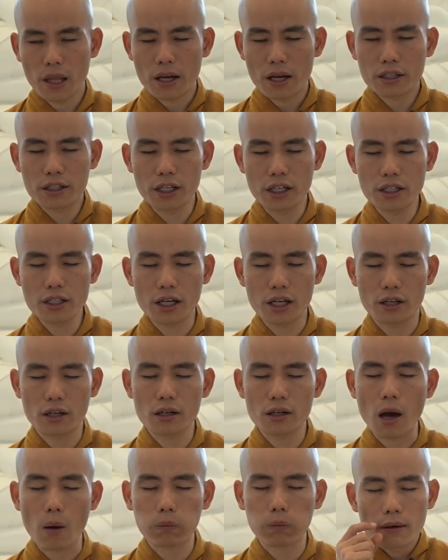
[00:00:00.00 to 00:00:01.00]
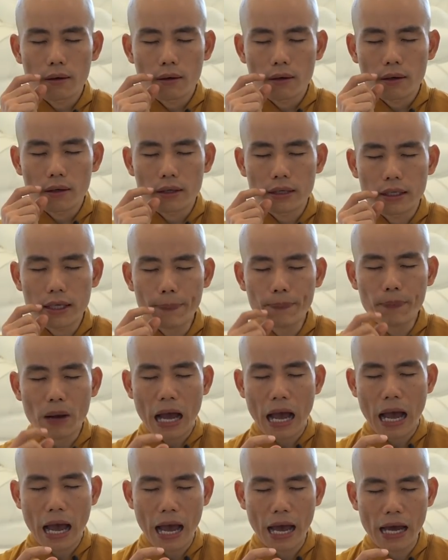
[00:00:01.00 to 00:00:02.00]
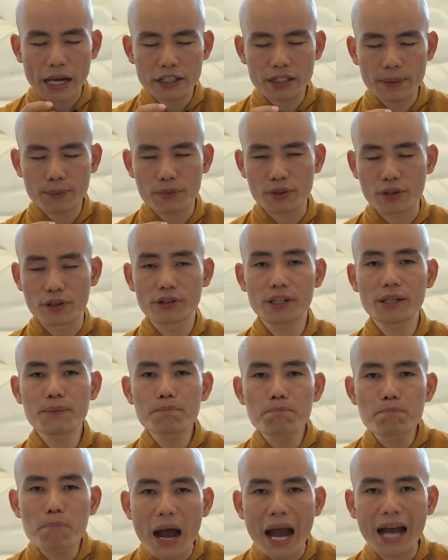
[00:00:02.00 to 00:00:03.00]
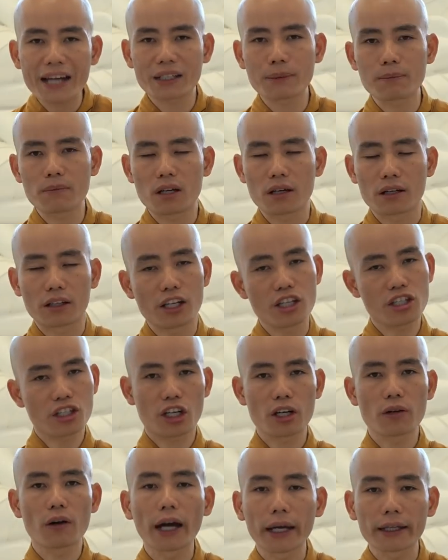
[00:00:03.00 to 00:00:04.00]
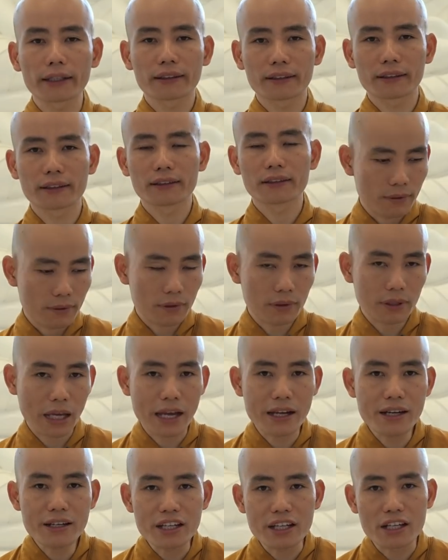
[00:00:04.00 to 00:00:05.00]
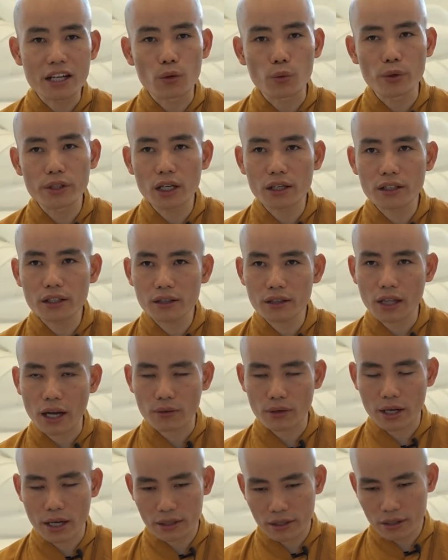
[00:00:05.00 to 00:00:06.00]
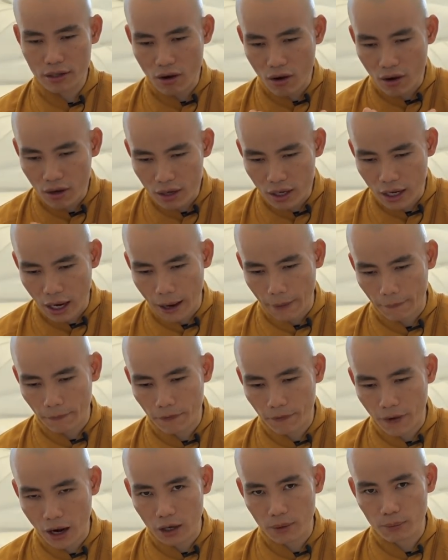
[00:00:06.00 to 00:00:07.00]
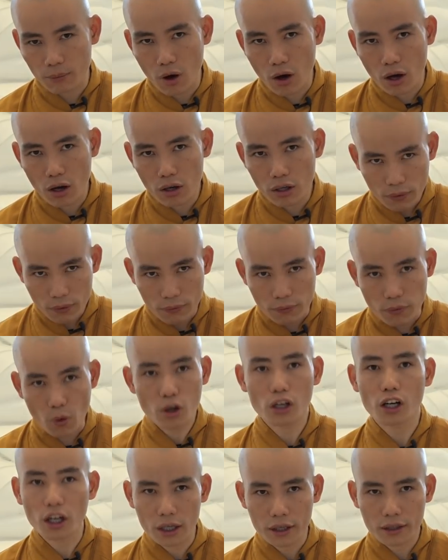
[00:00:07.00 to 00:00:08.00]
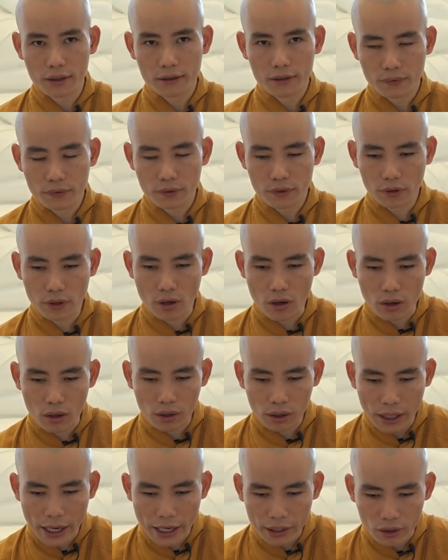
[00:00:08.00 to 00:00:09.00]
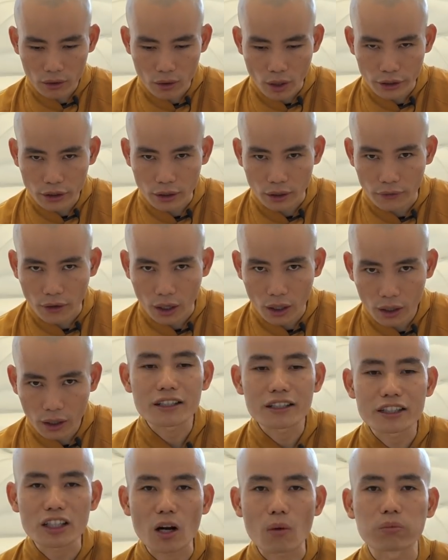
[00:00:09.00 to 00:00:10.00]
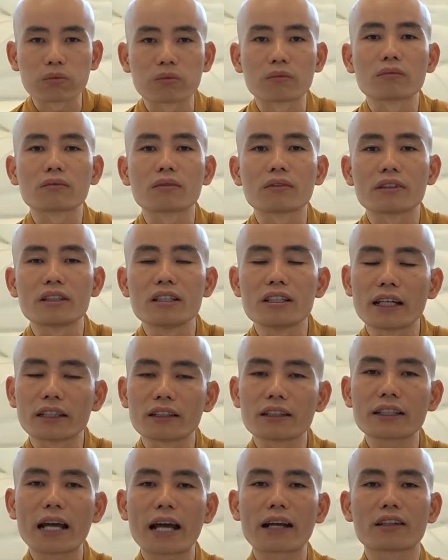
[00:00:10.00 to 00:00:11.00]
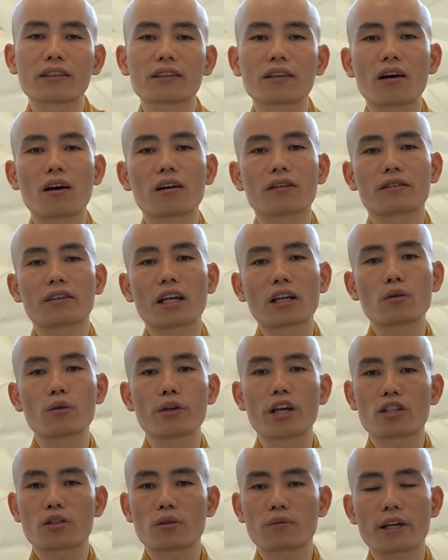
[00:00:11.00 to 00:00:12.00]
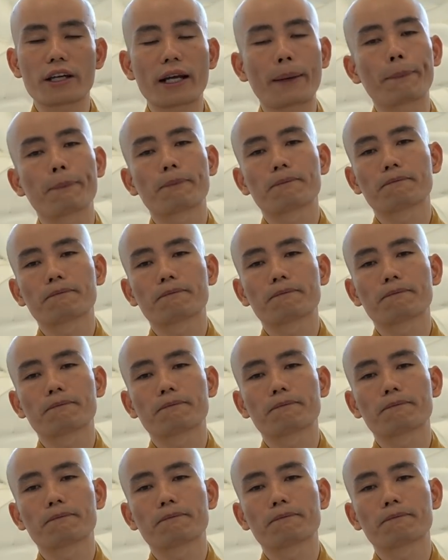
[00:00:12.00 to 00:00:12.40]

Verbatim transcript: Khí này nó độc gấp hai trăm rưỡi đến ba trăm lần khí xê o hai. Cái gì là nguyên nhân chính tạo ra? Đó là phân bón vô cơ cho các cái loại thực vật trồng như là thức ăn cho chăn nuôi gia súc gia cầm.